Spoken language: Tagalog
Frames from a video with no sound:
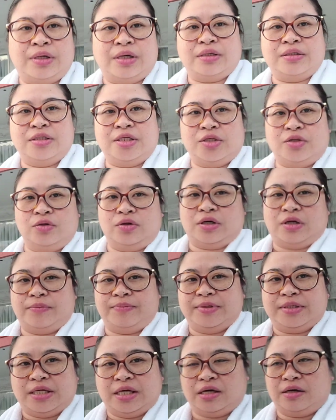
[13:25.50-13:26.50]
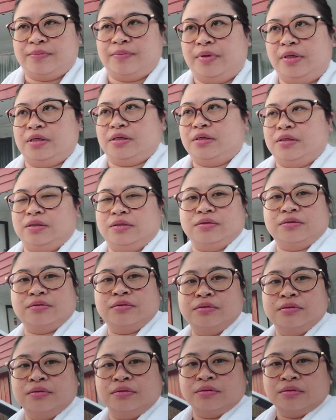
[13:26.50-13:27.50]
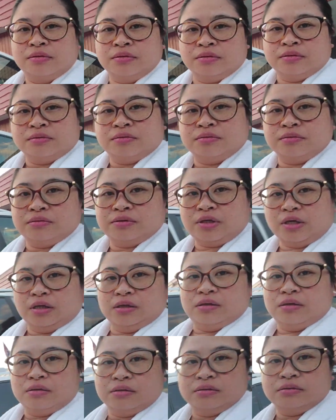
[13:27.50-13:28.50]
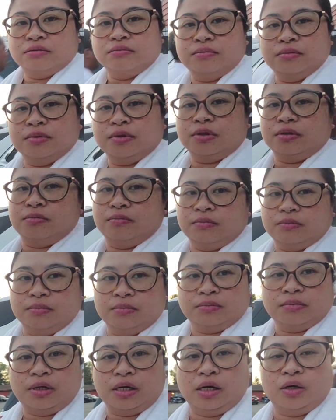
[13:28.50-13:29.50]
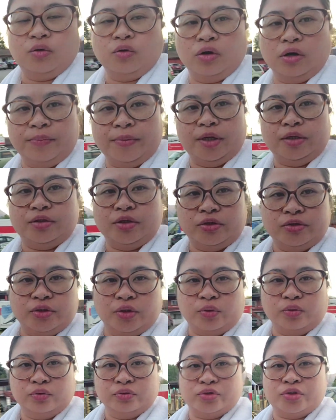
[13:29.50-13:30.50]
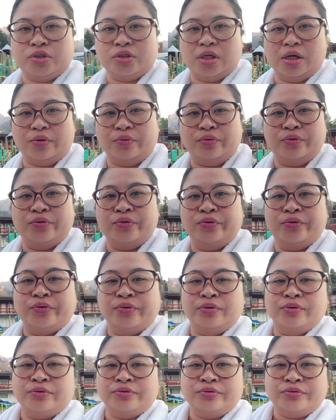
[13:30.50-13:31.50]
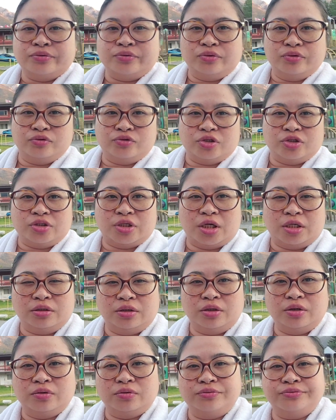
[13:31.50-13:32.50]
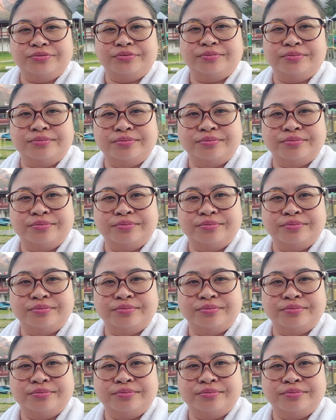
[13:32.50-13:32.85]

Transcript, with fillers: Guys, ito na kami sa aming ano, hotel. Mag, uh, ano kami, jacuzzi daw. Doon sa side na yon.